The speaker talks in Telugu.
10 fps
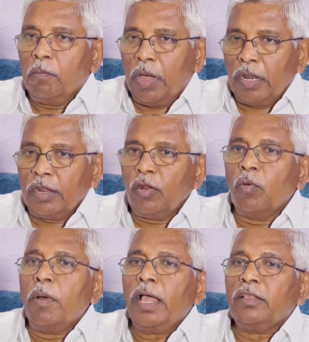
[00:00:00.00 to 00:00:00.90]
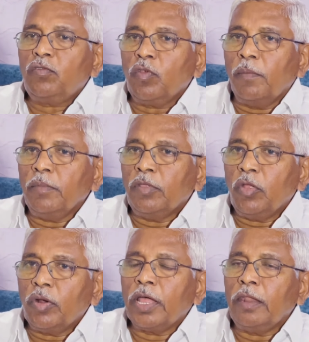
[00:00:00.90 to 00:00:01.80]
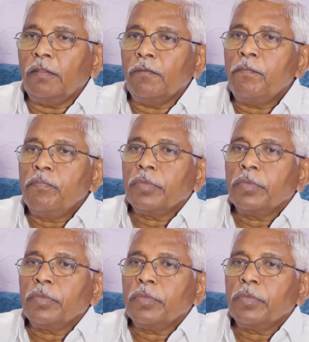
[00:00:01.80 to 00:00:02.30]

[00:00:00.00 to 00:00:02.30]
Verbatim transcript: పాలనలో భాగస్వామ్యం దొరకలేదు